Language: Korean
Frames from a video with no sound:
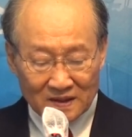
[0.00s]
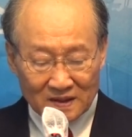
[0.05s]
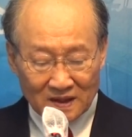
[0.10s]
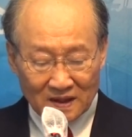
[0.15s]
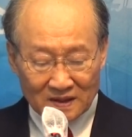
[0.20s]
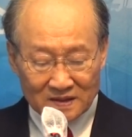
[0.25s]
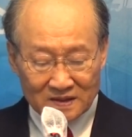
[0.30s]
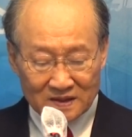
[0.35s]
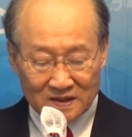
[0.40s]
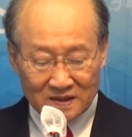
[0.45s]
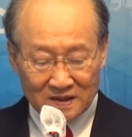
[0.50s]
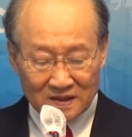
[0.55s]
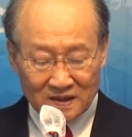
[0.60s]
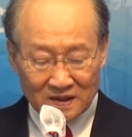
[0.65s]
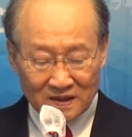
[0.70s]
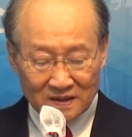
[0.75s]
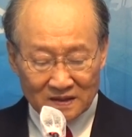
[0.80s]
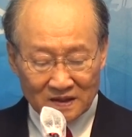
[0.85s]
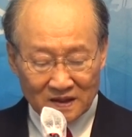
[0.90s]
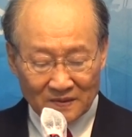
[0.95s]

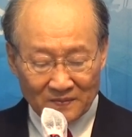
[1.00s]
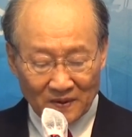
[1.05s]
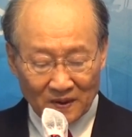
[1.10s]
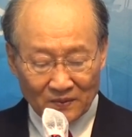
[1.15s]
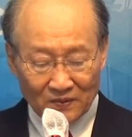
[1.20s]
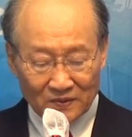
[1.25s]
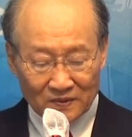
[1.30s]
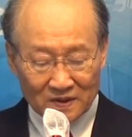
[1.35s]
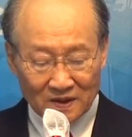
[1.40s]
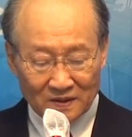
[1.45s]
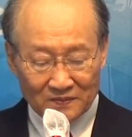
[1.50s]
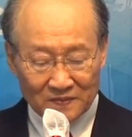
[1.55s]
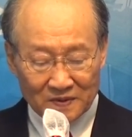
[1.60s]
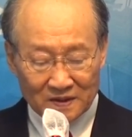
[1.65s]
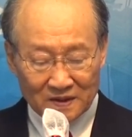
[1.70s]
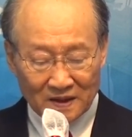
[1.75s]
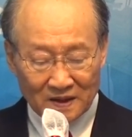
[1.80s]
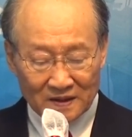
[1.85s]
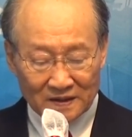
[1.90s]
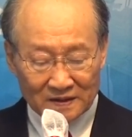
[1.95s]
같이 은혜 받고자
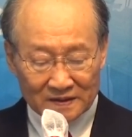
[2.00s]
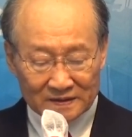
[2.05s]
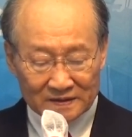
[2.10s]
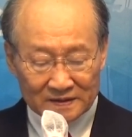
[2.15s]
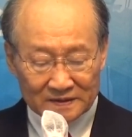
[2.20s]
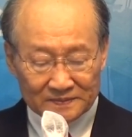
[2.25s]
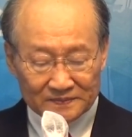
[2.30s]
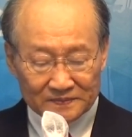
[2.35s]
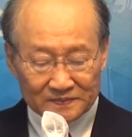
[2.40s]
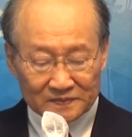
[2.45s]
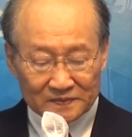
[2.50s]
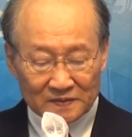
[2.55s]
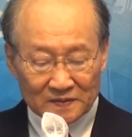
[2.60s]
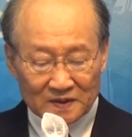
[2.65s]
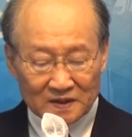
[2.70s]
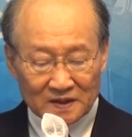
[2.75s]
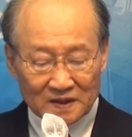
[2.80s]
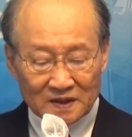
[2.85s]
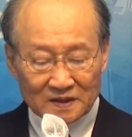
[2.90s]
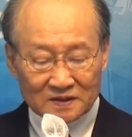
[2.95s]
합니다.
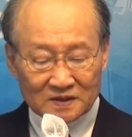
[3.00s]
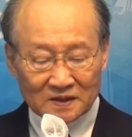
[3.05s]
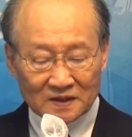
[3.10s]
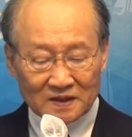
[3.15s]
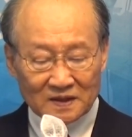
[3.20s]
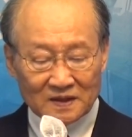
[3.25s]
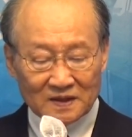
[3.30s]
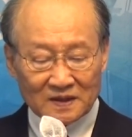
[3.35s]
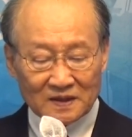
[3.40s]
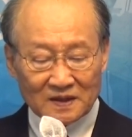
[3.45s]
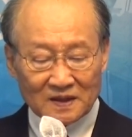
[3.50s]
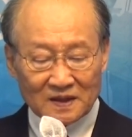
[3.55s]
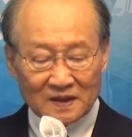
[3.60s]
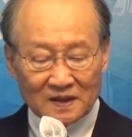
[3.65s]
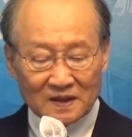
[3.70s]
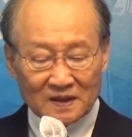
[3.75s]
이것은